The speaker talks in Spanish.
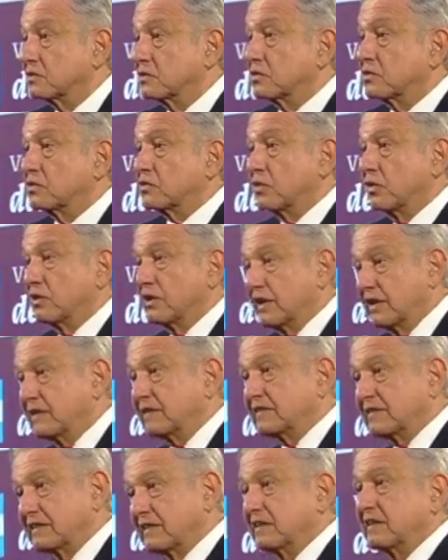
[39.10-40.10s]
con
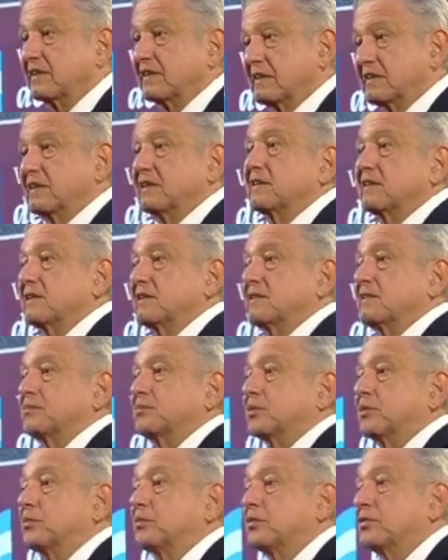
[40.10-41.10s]
este
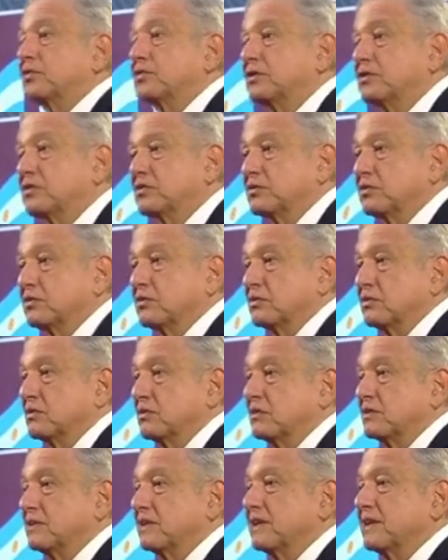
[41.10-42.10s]

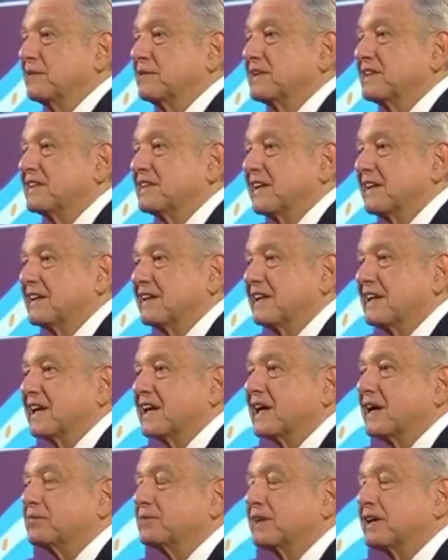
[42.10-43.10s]
propósito de evitar el
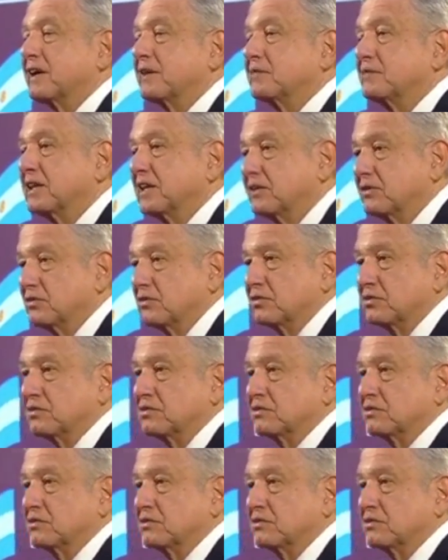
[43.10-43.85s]
acaparamiento